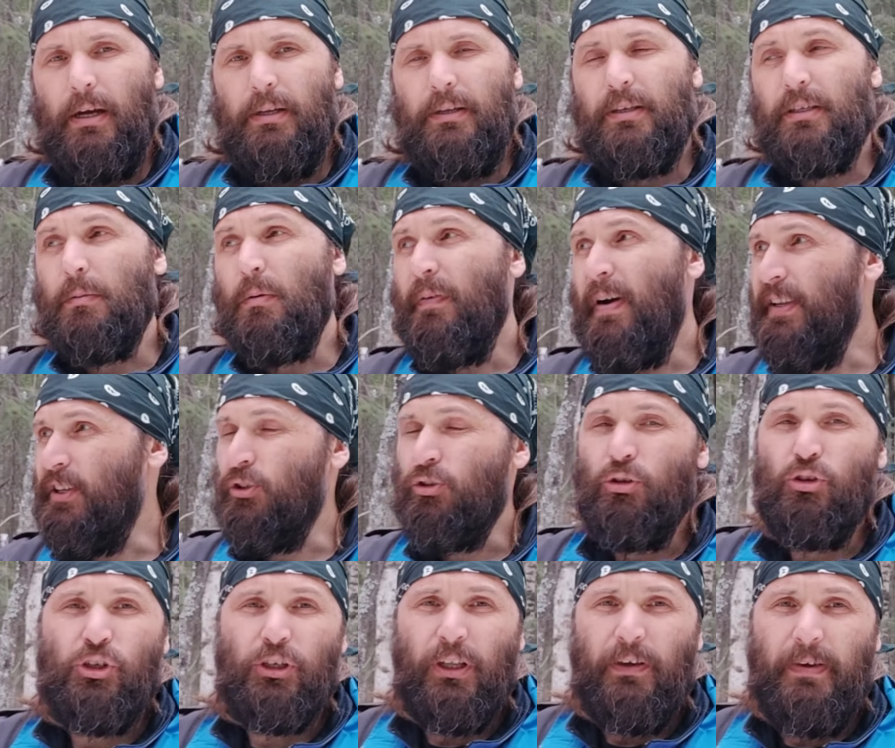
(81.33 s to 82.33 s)
Не забывайте, что
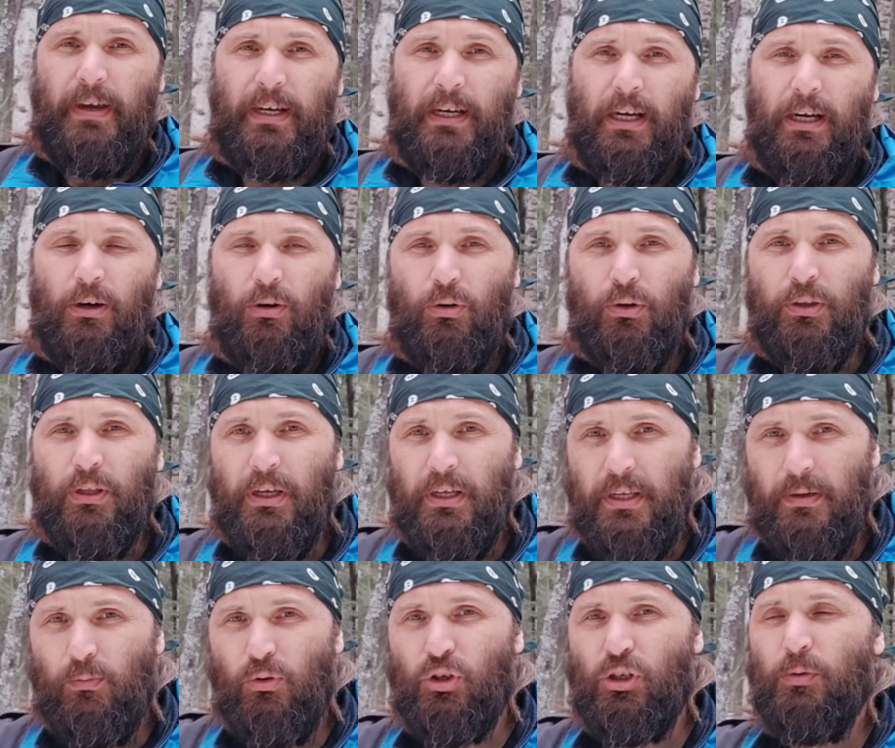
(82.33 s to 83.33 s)
человек, он
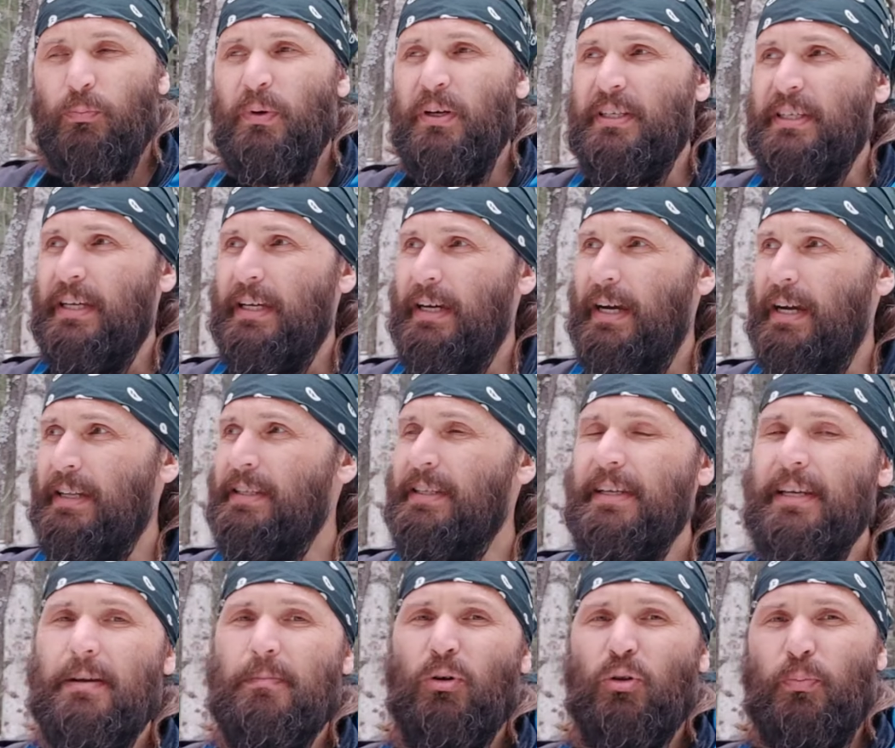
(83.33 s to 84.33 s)
не может быть
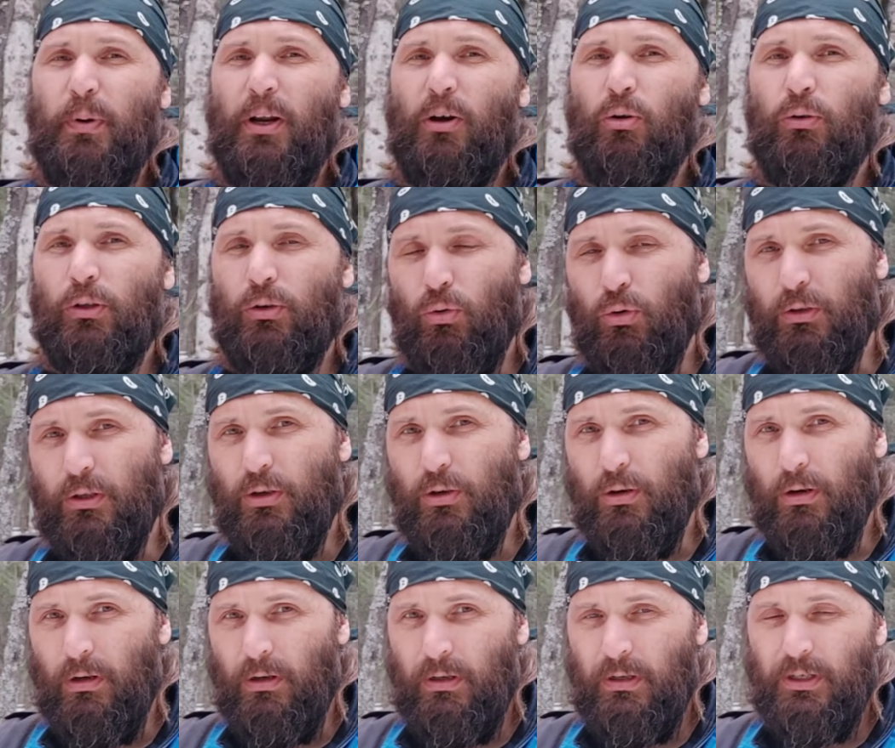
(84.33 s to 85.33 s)
отделим от природы, он
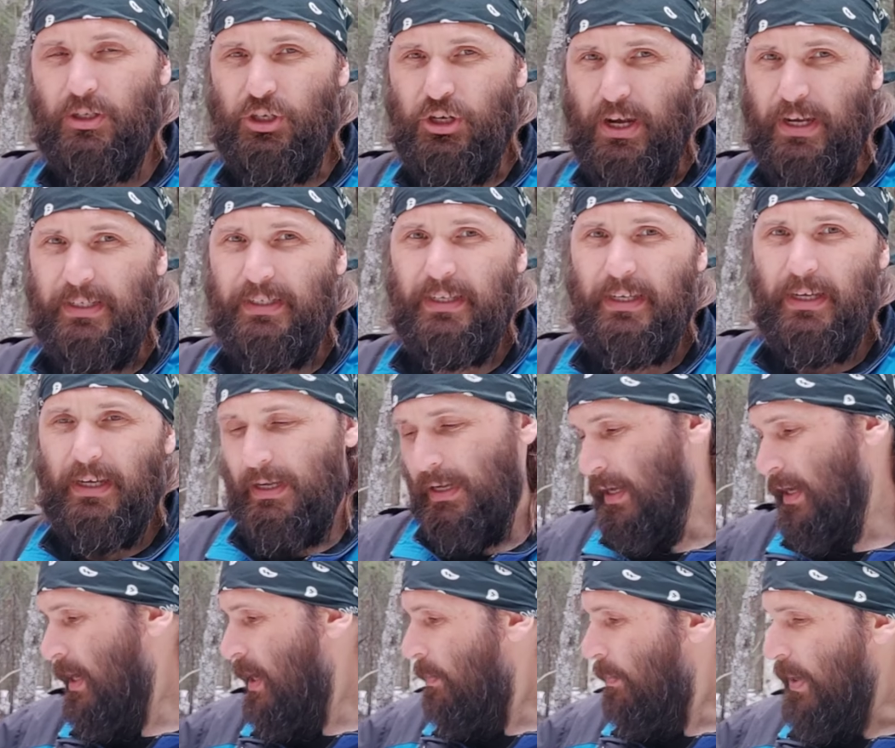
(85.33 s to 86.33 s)
ее часть.
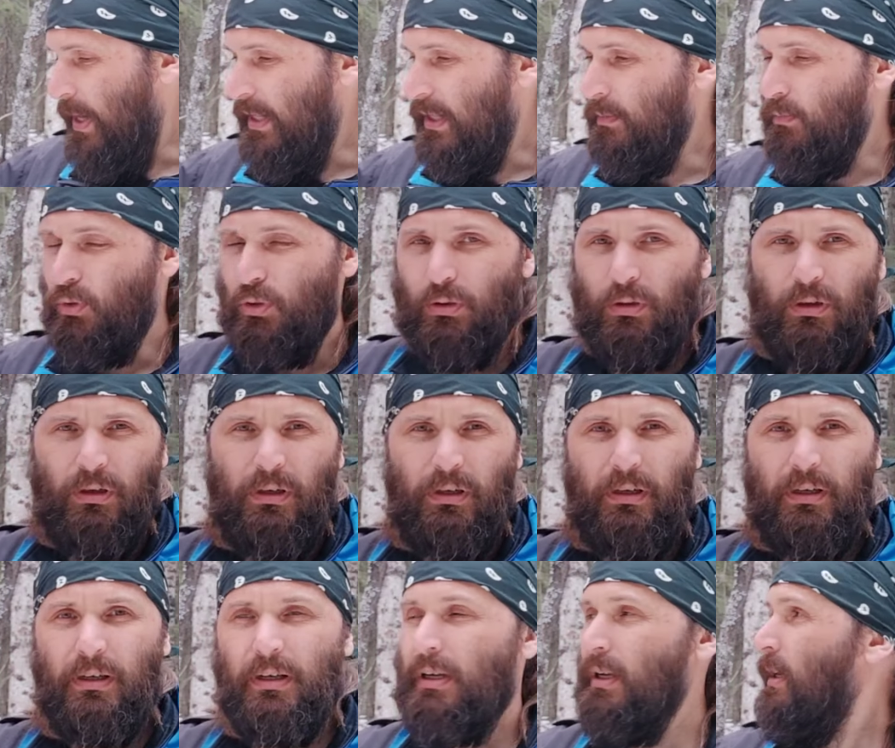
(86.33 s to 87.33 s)
Поэтому
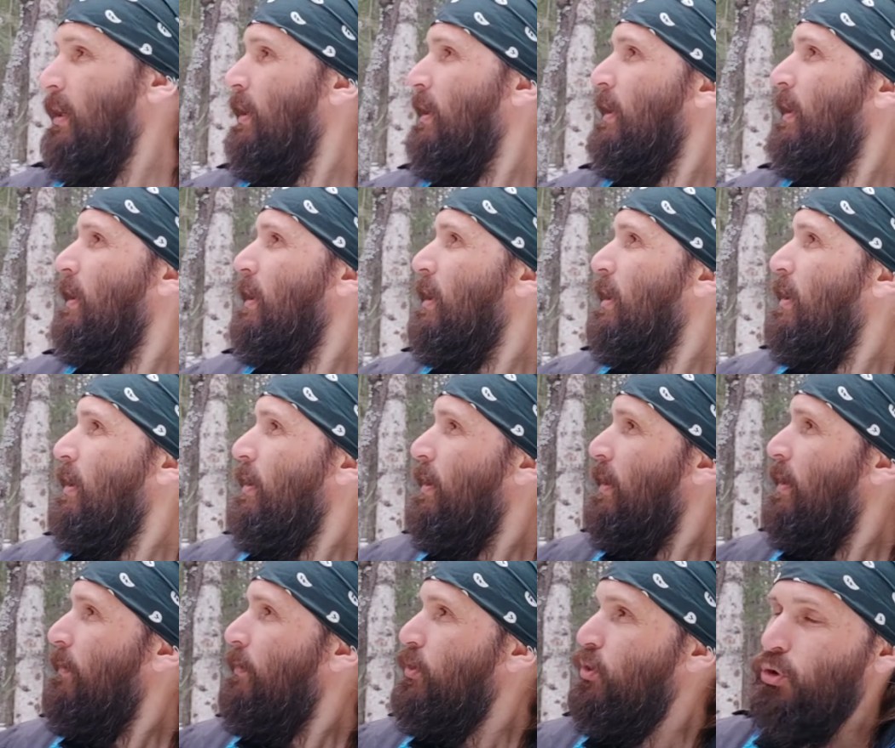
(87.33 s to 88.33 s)

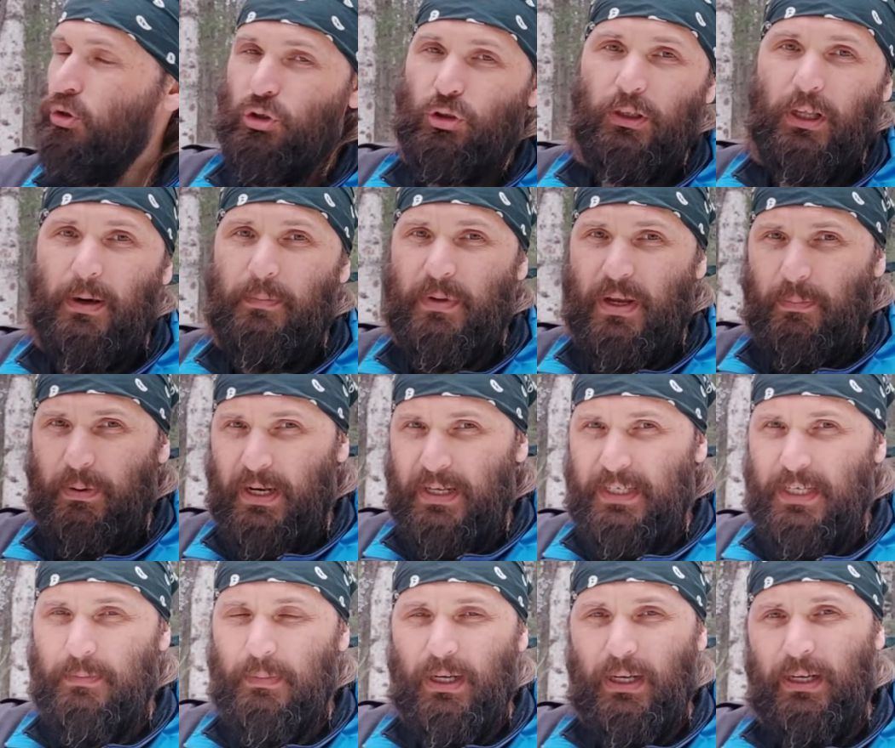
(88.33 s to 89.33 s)
все, что нам
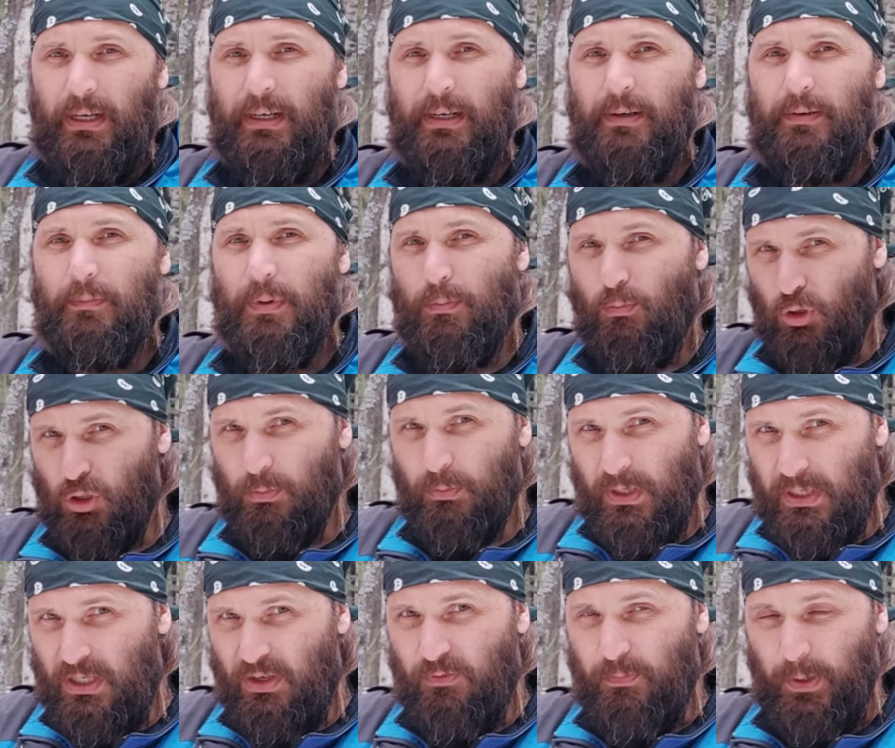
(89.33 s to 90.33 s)
необходимо, мы можем
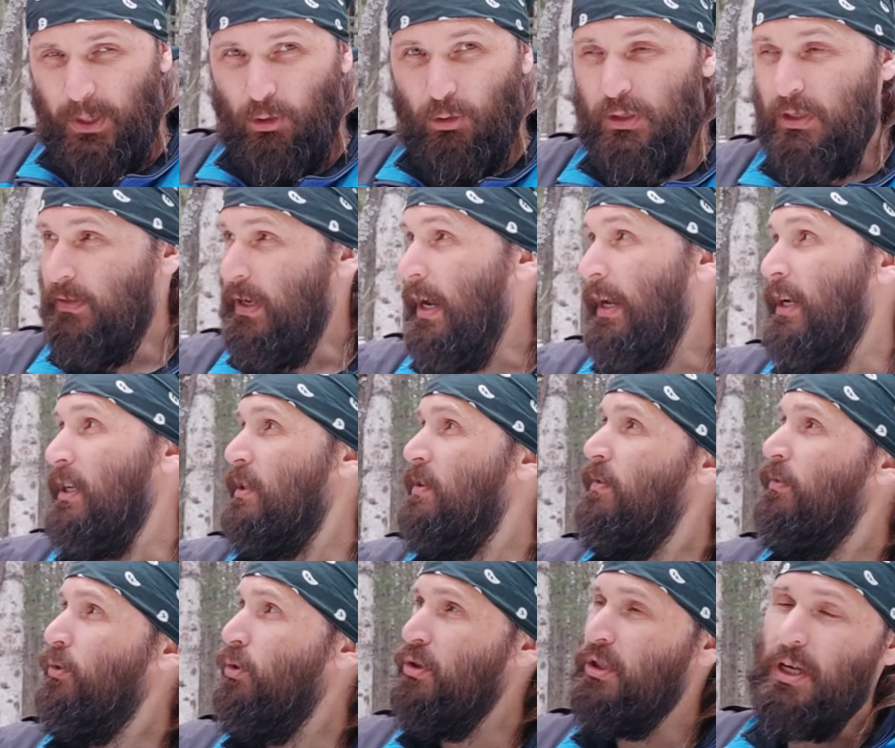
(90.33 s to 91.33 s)
найти в природе как раз
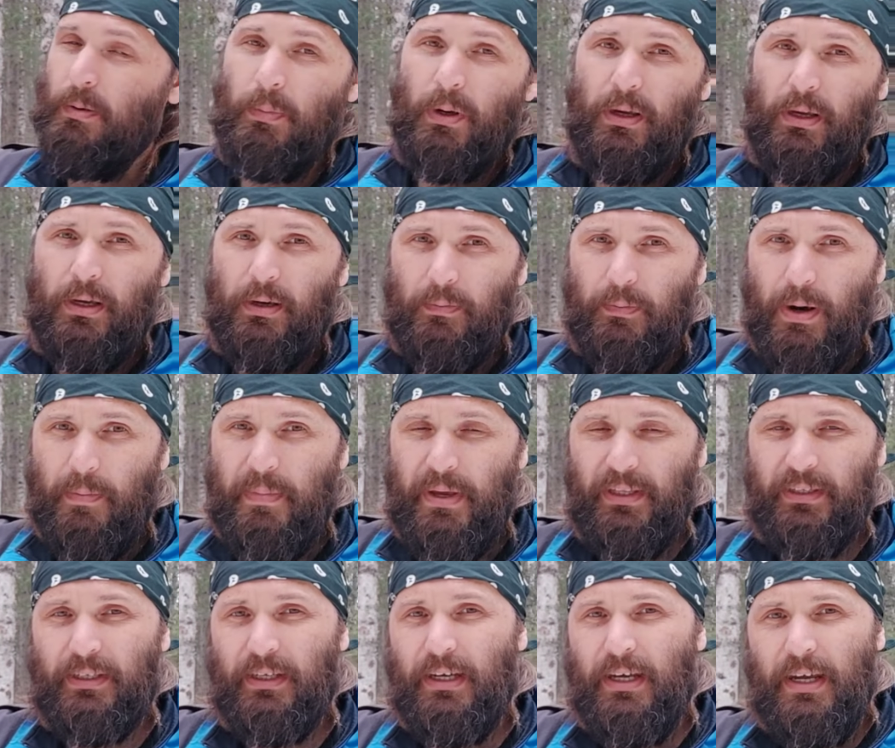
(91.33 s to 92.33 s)
в тот самый
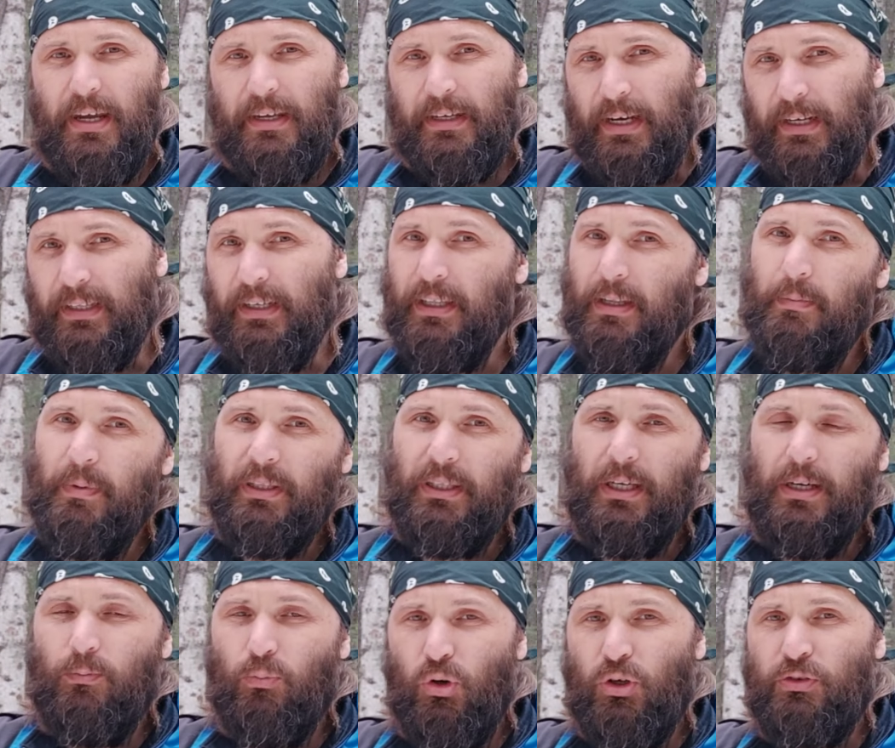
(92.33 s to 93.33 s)
момент, когда нам
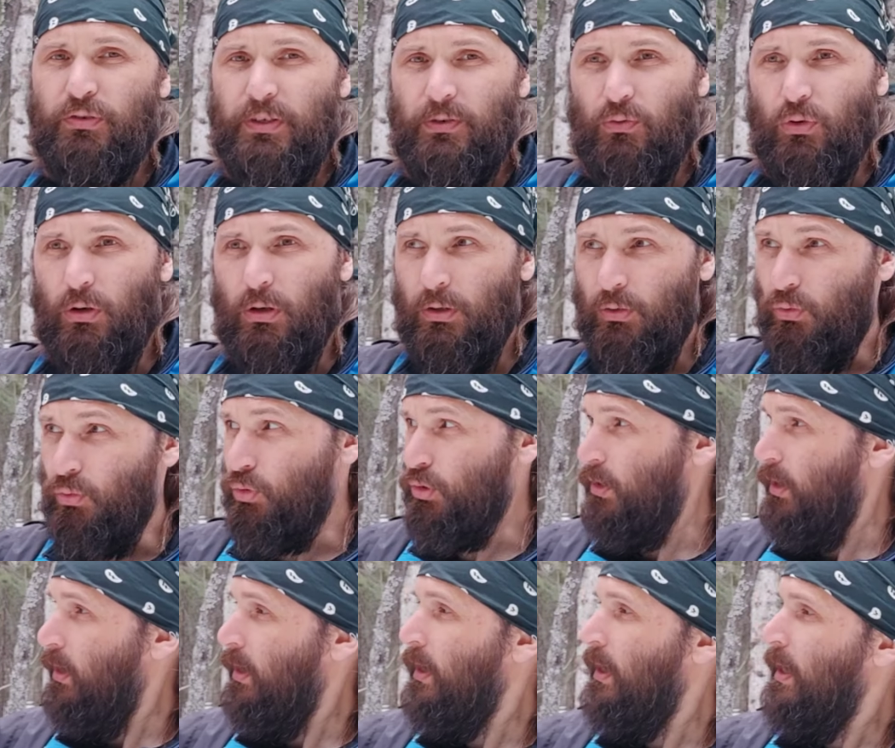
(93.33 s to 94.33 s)
это больше всего нужно.